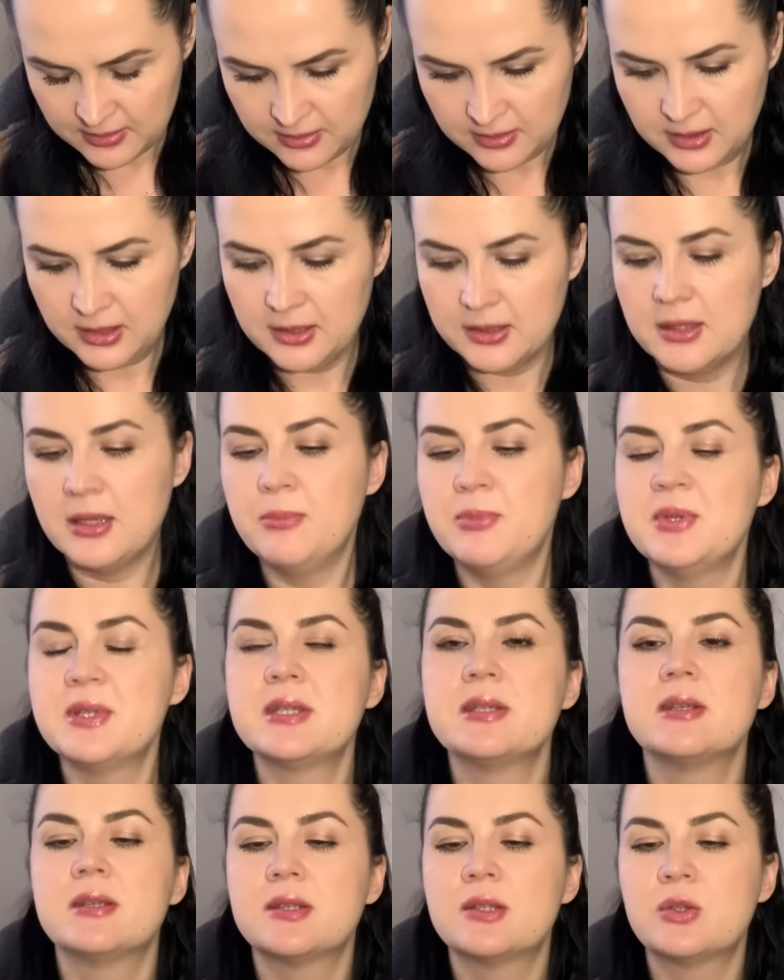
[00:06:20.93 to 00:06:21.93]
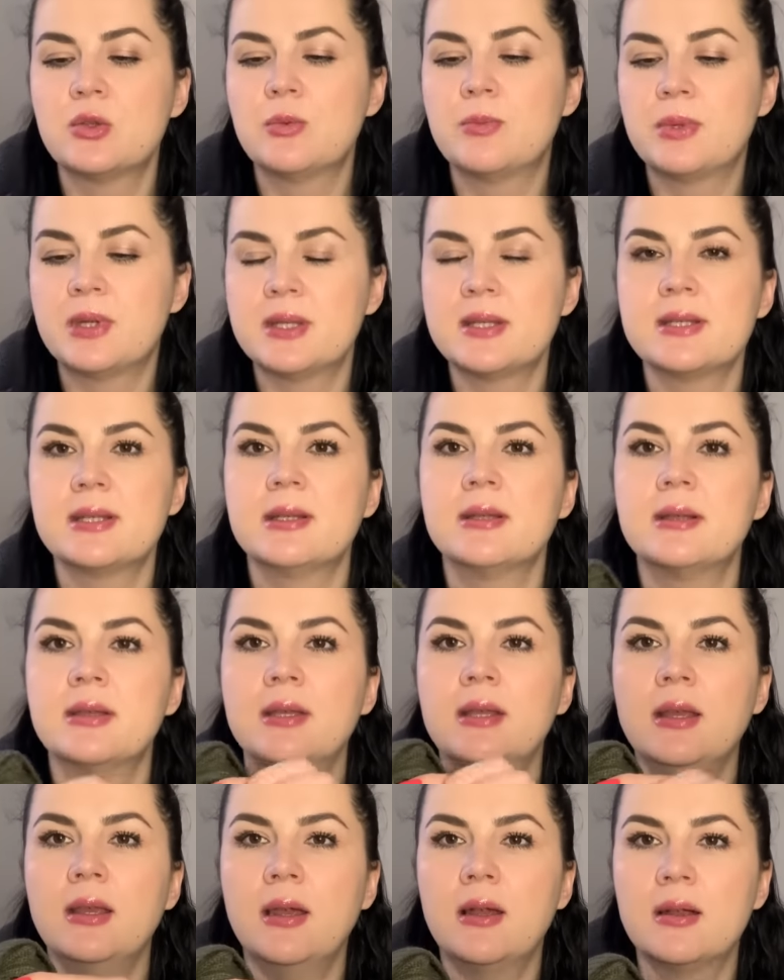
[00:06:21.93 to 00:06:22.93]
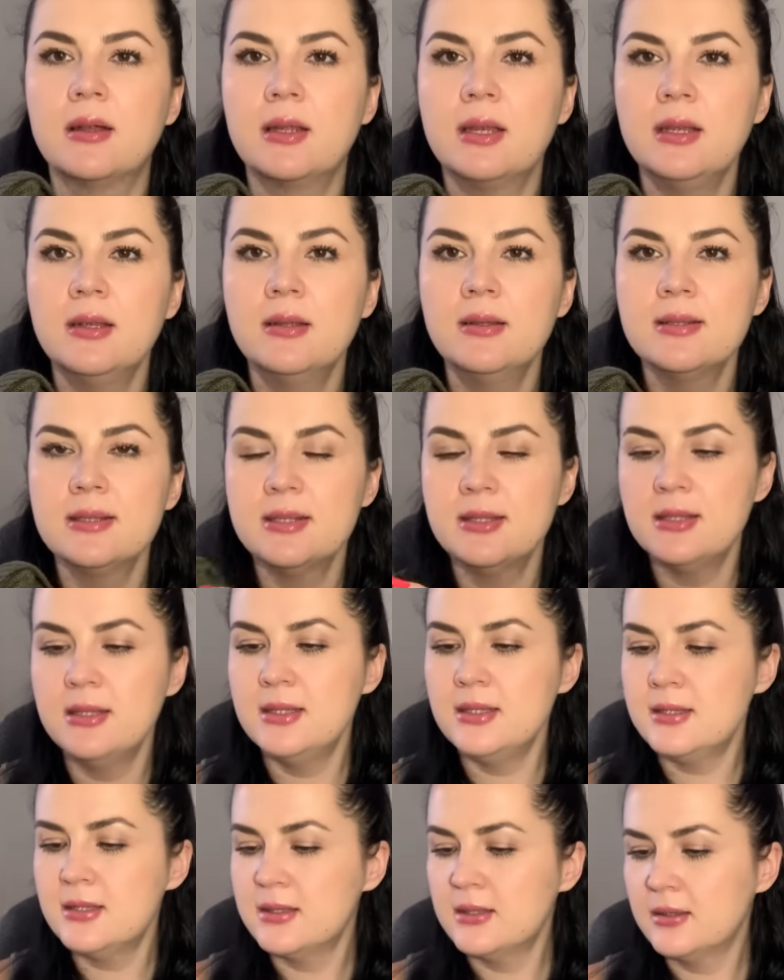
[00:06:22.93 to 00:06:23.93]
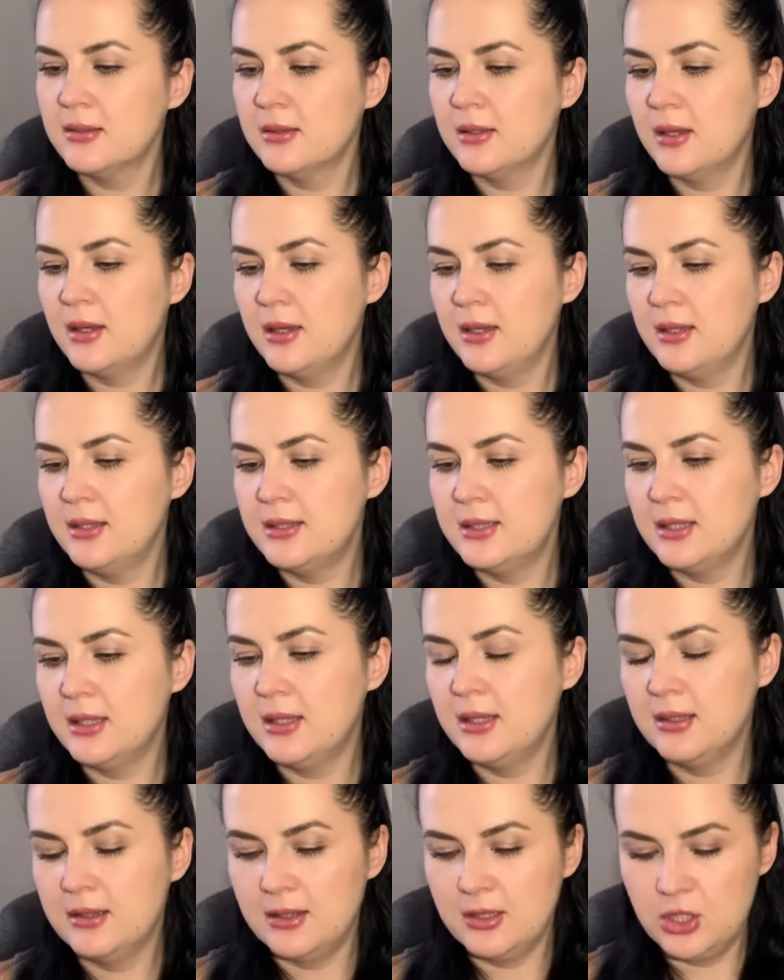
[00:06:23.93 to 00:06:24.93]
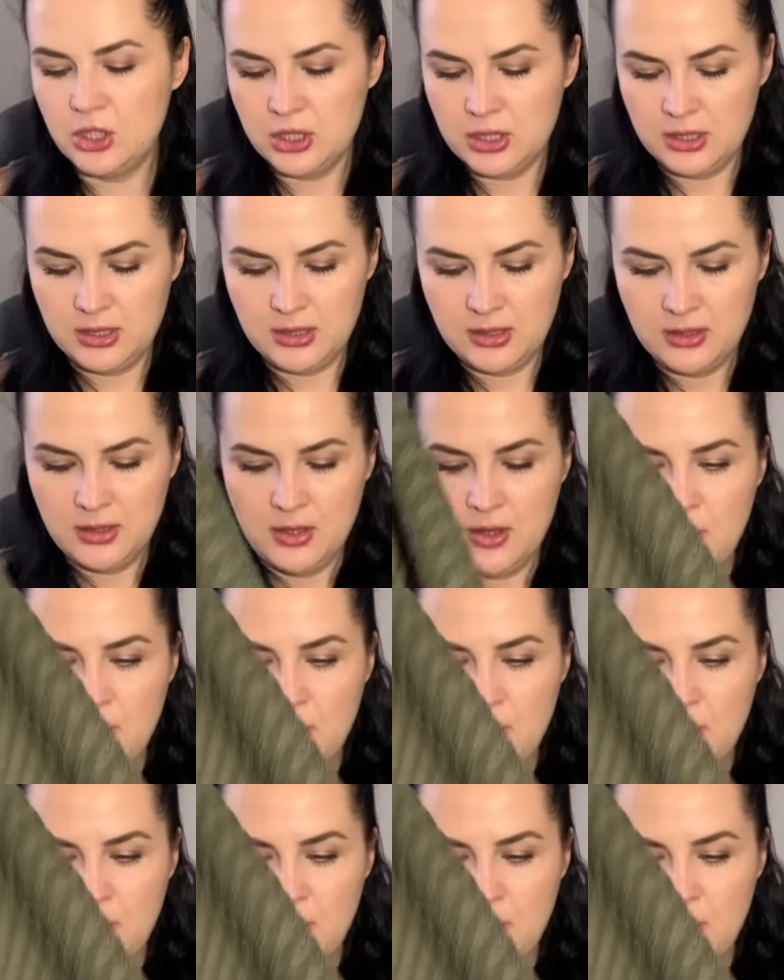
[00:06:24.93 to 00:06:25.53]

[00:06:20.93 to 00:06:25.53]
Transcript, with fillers: Нет, написано стопроцентный акрил здесь на этикеточке.